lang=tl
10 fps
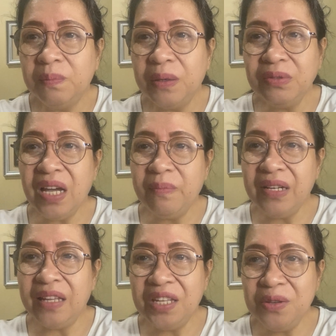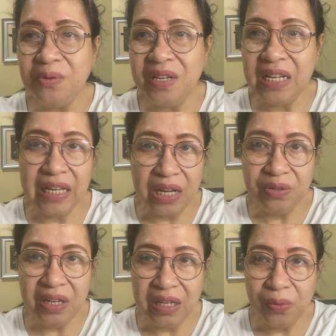pag-usapan natin yung Greek.
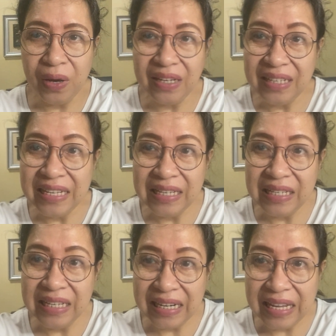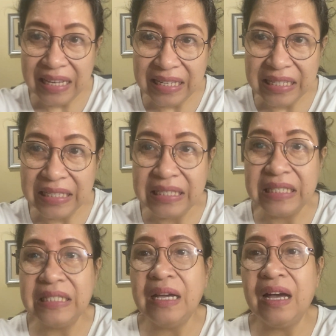Anong ginawa ng Greek
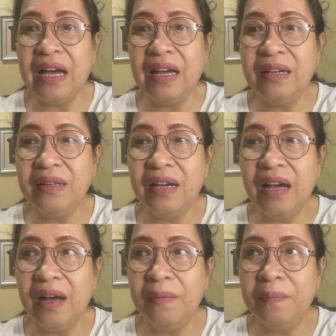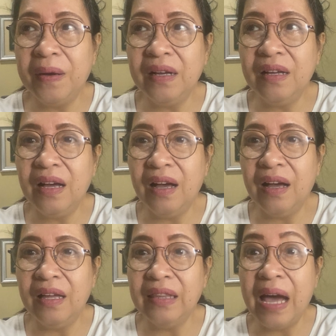sa uh, ah, pag
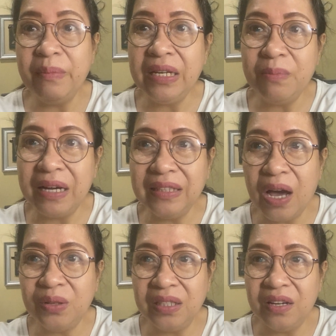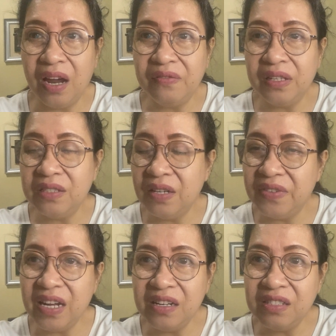uh, dami ng mga tao ng travel?
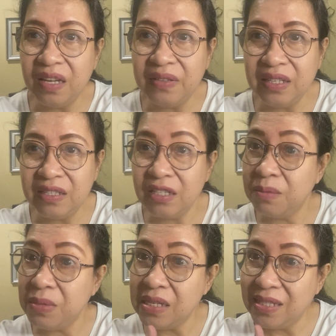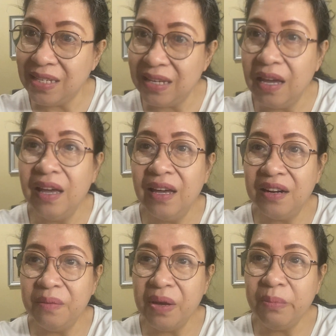776 BC.
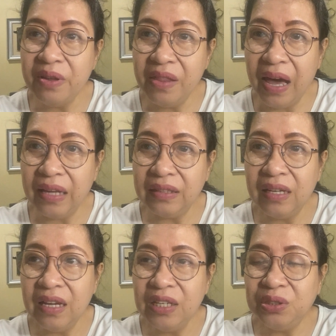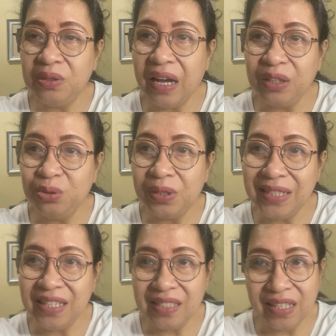Remember that. So,
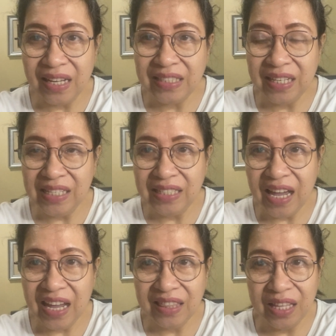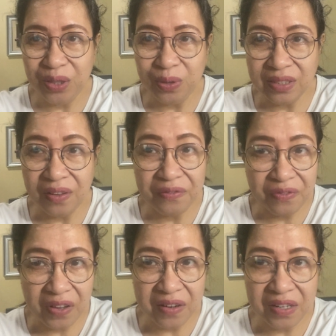nakasulat yan sa kasaysayan. That was the
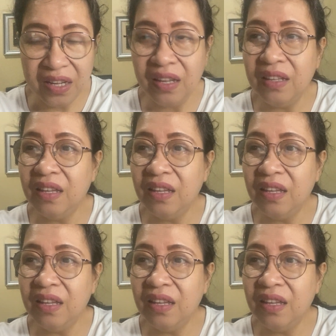very